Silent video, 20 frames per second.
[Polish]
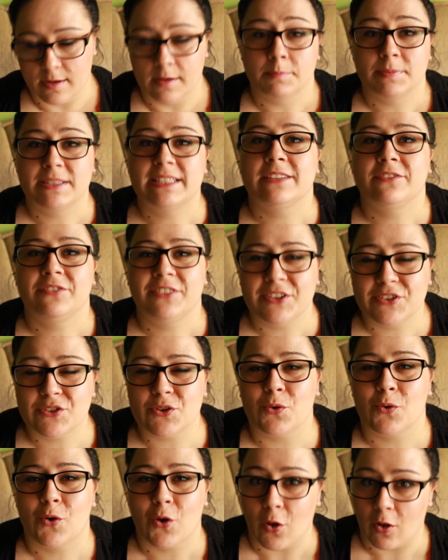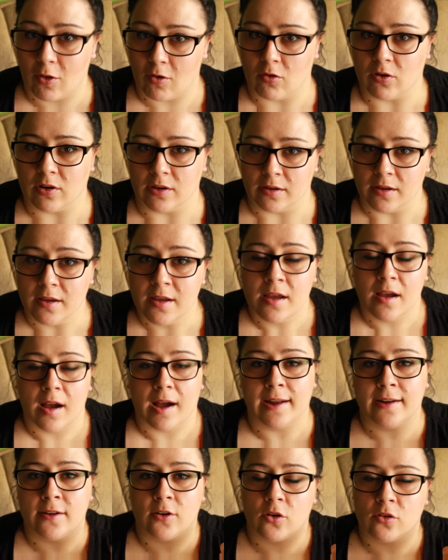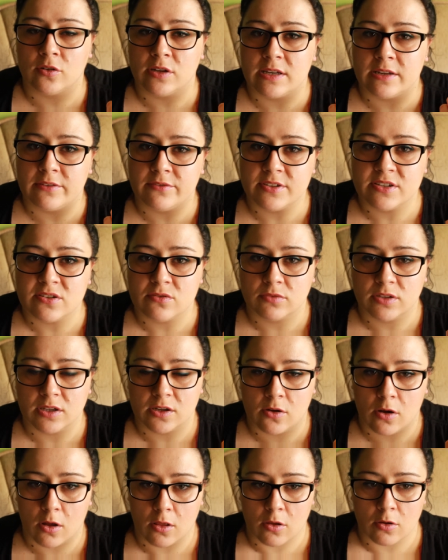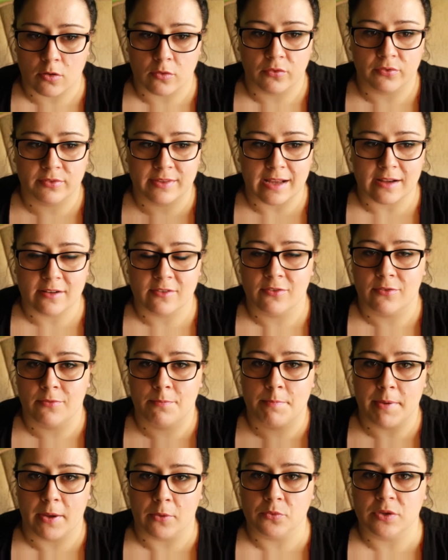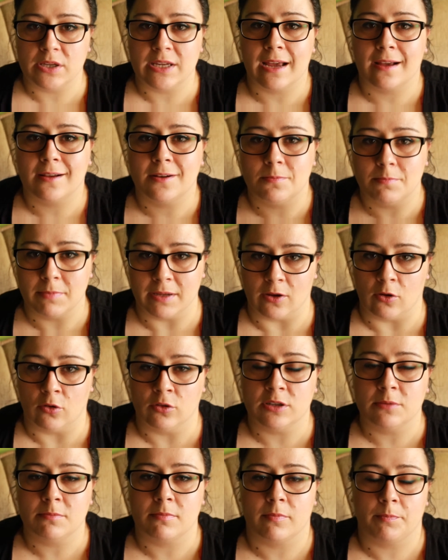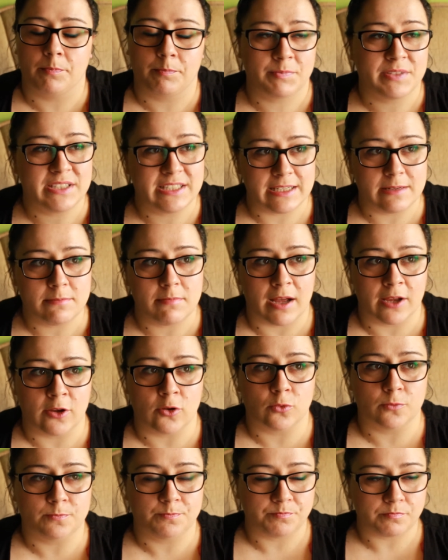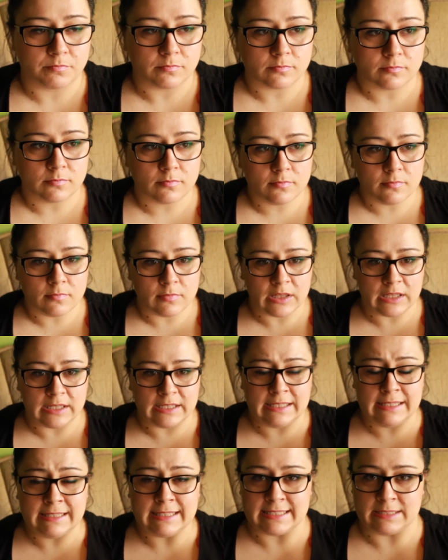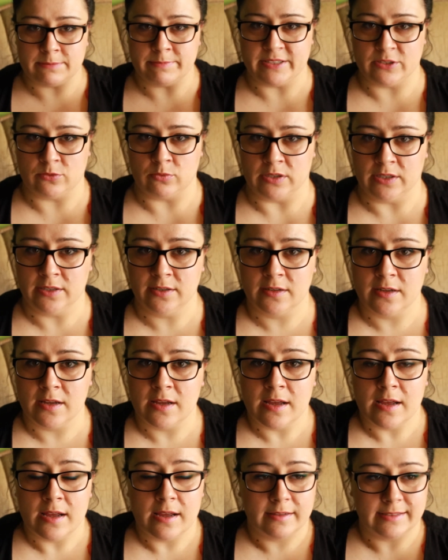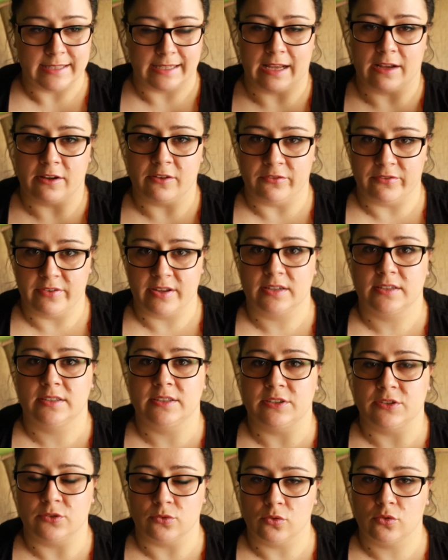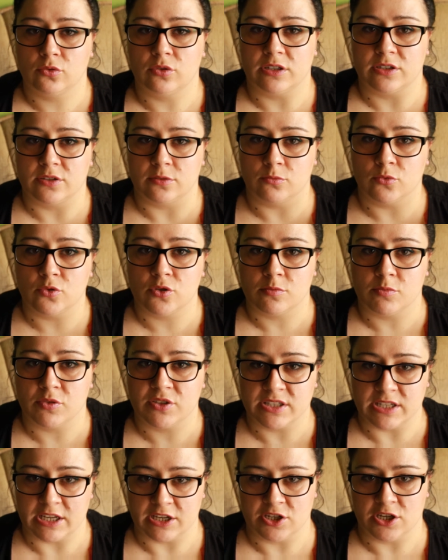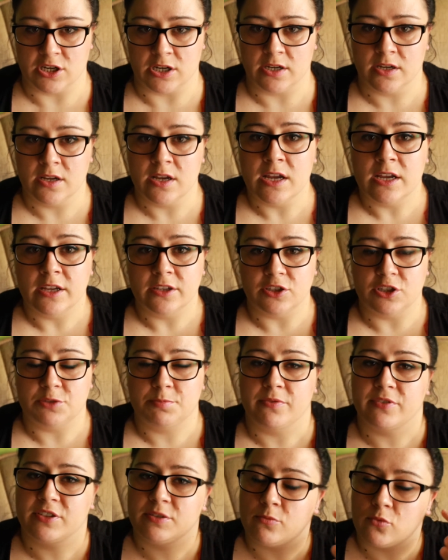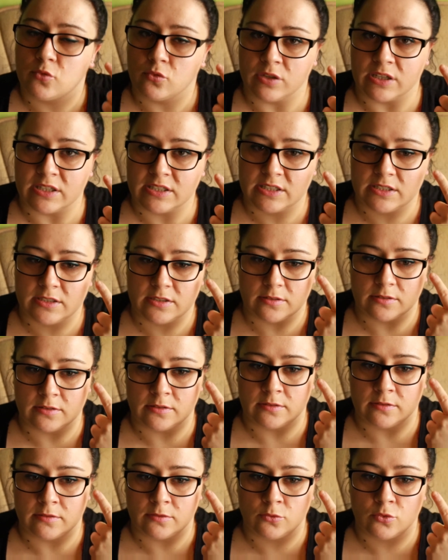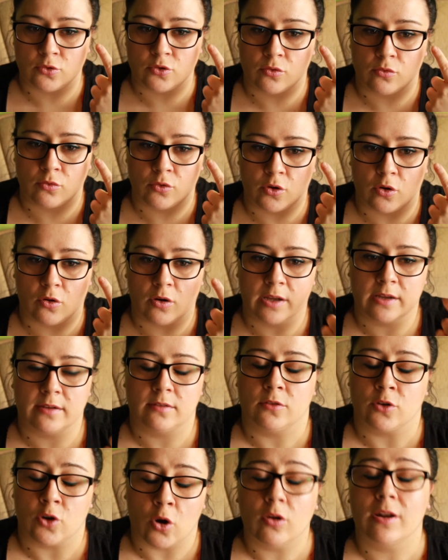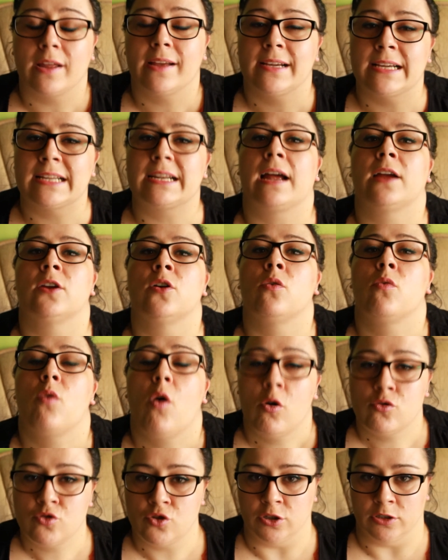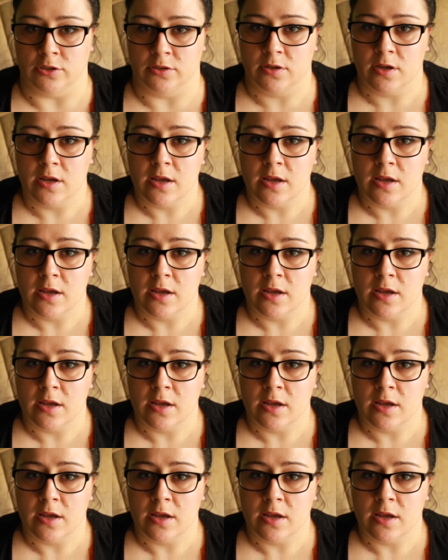Psy widzą kolory, ale one nie widzą tych kolorów tak w pełni jak my. Oni, psy mają inne zmysły, tak jak wech i słuch, które są dużo mocniejsze niż powiedzmy u nas y, dużą rolę, rolę grają oczy.